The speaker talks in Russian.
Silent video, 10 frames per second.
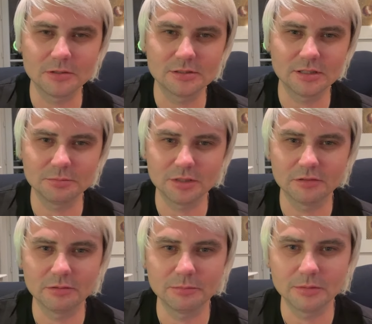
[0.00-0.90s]
перестанет
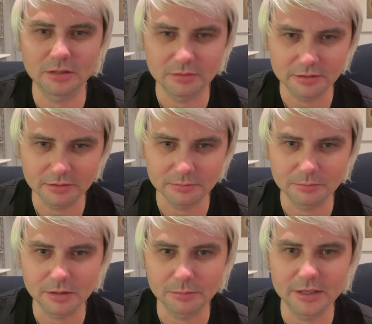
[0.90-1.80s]
голова, голова,
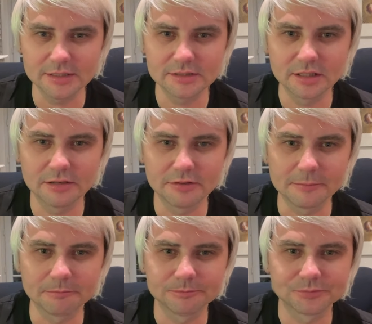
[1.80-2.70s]
болеть
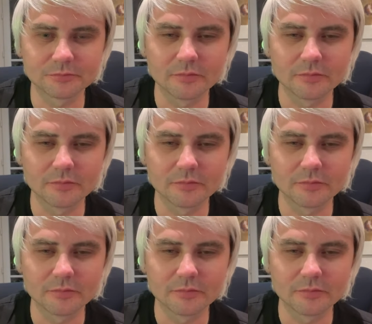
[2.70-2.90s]
голова.